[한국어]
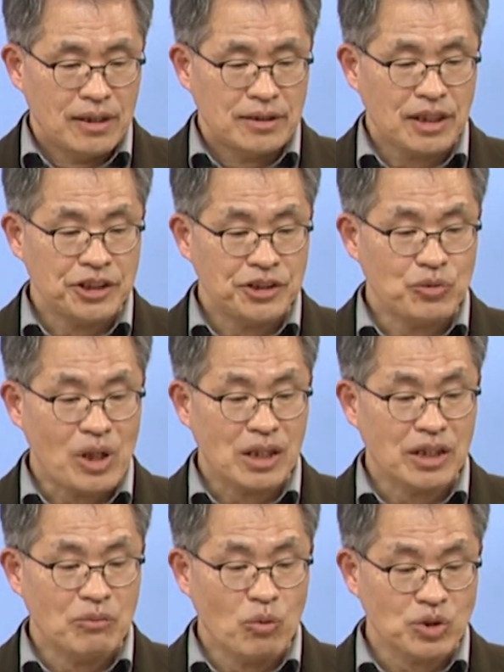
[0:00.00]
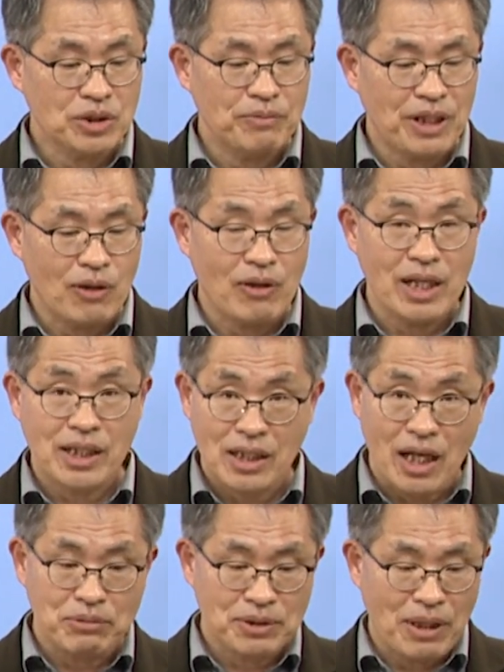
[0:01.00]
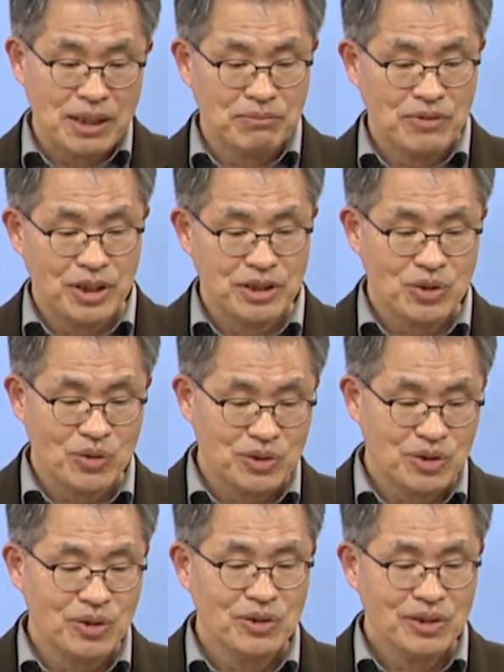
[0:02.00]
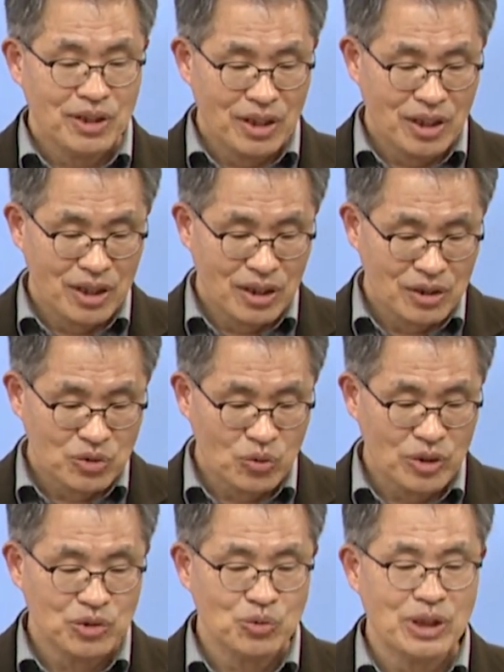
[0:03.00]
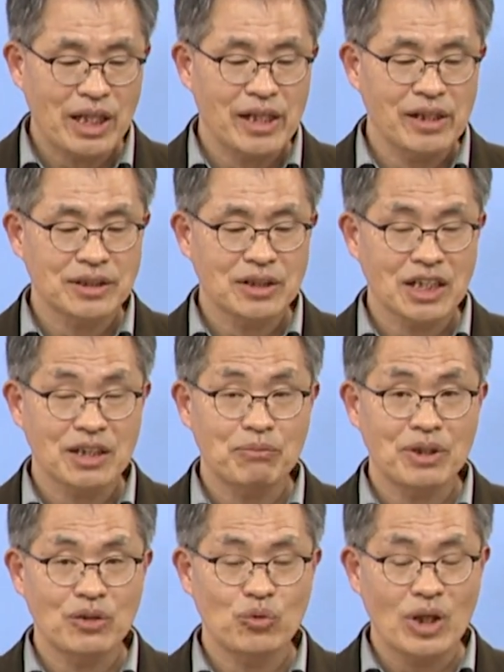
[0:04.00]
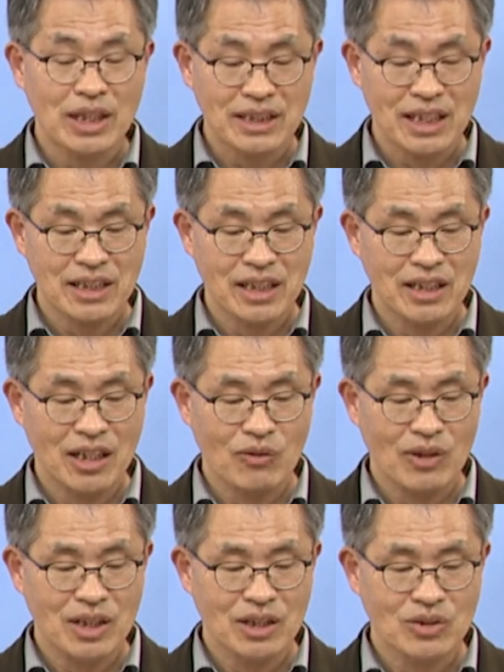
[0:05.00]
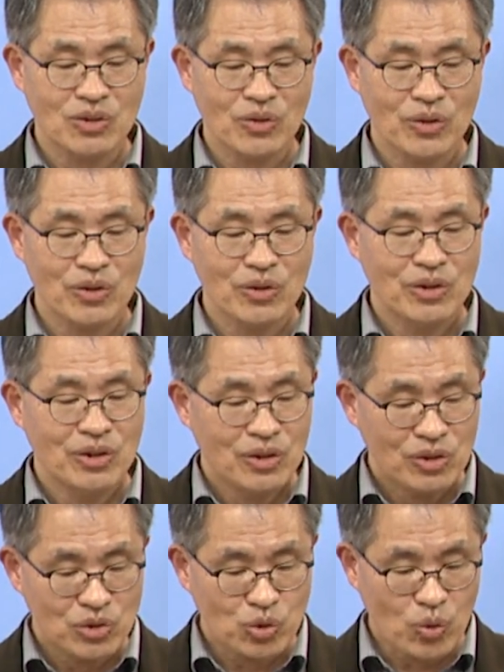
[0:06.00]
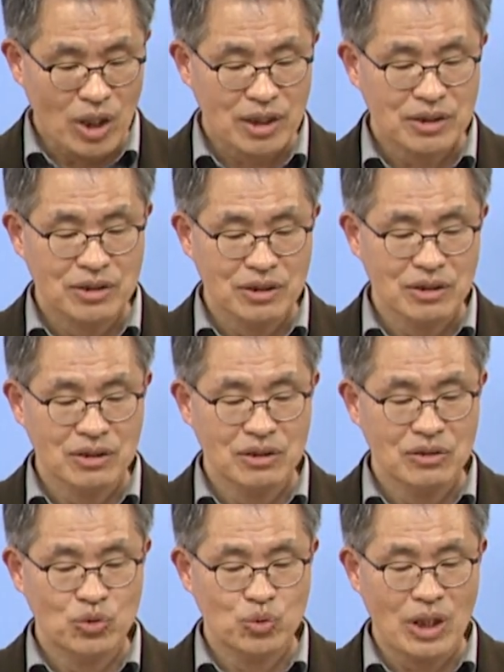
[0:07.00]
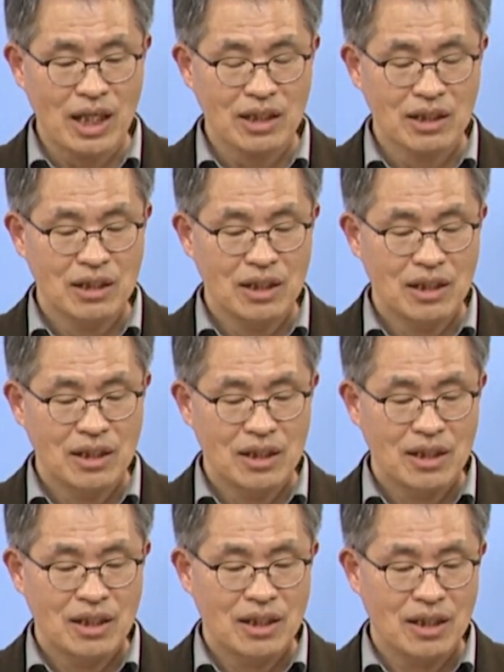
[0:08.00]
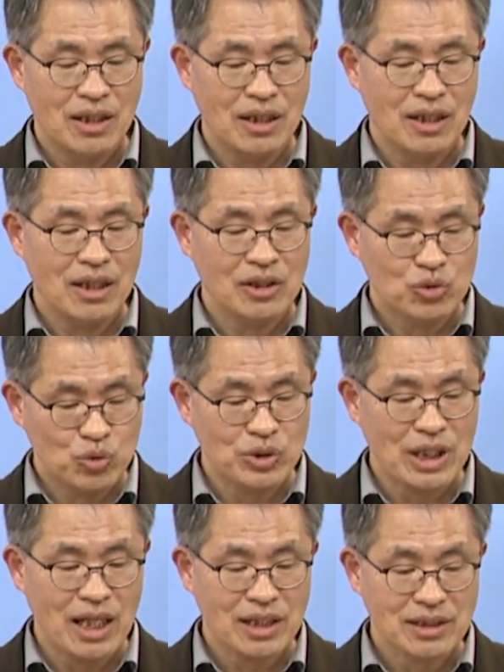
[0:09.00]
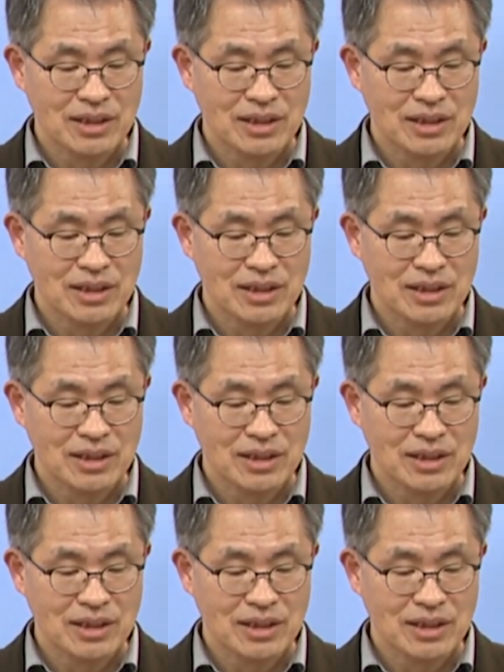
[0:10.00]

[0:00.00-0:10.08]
자, 신유학의 모습이라고 하는 건 앞서 말씀드렸죠. 그죠? 어, 송대 주자에 의해 상립된 유학 사상이라고 하는 거고요. 송학, 전주학, 어, 주작,